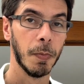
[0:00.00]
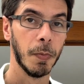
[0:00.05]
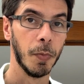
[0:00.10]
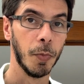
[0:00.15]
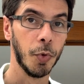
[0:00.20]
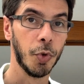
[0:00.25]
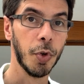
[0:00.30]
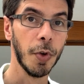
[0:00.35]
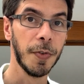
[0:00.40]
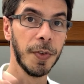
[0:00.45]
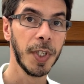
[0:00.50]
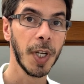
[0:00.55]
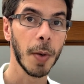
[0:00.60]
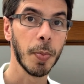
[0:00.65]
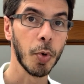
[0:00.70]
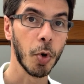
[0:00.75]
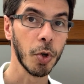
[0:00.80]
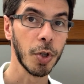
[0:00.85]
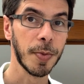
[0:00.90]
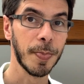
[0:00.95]
devenir
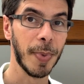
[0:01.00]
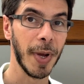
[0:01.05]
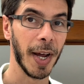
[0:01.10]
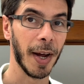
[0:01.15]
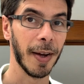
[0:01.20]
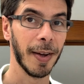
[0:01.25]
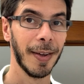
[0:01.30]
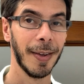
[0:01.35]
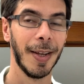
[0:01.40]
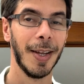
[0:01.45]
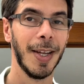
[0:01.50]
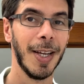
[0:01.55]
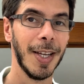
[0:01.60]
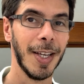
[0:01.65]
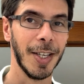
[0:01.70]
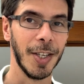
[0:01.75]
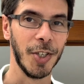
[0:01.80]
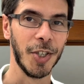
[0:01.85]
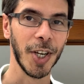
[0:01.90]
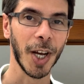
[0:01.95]
prospère
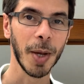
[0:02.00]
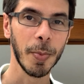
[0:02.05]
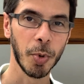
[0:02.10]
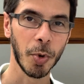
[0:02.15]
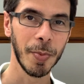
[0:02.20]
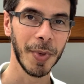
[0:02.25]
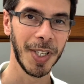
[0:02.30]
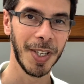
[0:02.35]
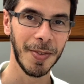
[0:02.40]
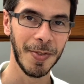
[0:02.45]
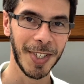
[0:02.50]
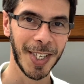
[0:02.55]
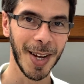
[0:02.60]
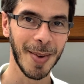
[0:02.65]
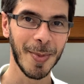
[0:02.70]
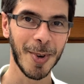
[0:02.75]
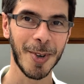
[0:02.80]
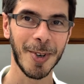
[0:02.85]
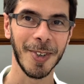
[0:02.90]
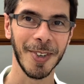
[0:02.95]
J'y réponds bien
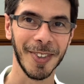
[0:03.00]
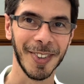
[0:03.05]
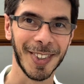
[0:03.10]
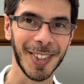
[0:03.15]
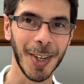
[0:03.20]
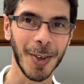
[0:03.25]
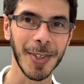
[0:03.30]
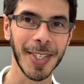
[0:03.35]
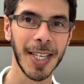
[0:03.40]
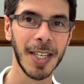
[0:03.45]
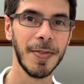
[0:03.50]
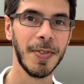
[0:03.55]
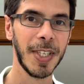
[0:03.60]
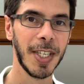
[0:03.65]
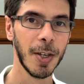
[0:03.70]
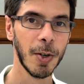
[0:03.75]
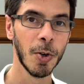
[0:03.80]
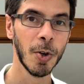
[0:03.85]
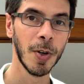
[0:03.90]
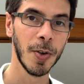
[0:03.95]
évidemment dans cette
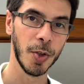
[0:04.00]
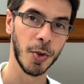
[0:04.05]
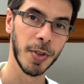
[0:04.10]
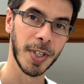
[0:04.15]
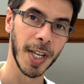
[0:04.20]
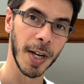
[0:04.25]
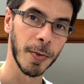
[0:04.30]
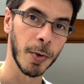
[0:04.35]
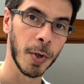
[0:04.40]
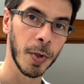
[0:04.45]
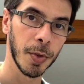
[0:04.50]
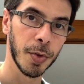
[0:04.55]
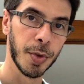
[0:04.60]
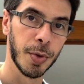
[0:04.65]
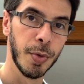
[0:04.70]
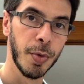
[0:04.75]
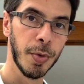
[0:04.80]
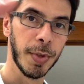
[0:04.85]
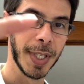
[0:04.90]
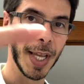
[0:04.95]
vidéo. Juste avant,
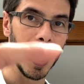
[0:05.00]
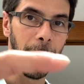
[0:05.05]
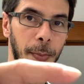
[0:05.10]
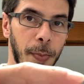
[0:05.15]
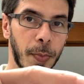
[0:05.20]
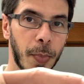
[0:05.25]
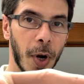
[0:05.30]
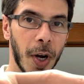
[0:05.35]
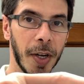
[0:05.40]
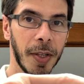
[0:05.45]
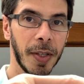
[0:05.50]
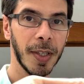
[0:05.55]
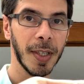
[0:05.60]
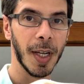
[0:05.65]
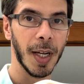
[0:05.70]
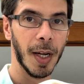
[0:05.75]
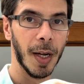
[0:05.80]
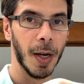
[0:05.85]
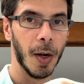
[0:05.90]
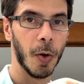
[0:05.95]
tu
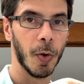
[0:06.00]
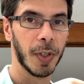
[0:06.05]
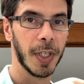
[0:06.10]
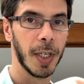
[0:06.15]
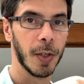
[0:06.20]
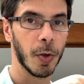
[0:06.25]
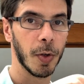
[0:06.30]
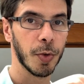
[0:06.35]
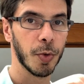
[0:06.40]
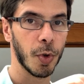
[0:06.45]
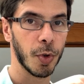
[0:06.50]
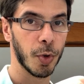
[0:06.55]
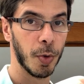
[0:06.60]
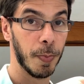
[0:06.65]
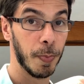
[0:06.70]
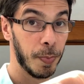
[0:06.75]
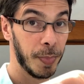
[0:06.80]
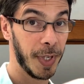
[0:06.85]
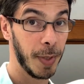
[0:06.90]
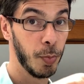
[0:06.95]
t'abonnes en cliquant sur ce
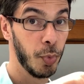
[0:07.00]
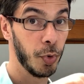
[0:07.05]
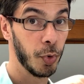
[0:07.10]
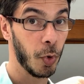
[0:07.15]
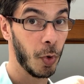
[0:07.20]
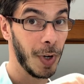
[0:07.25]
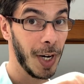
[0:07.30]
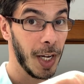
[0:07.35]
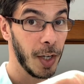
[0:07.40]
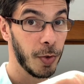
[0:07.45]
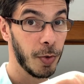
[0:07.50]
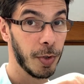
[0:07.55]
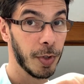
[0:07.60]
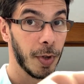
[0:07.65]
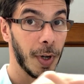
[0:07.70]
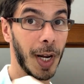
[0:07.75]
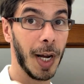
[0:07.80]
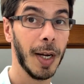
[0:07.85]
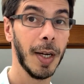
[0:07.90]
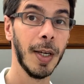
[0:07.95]
petit bouton là, juste
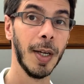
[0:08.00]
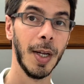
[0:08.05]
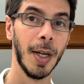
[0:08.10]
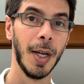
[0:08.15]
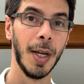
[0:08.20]
là.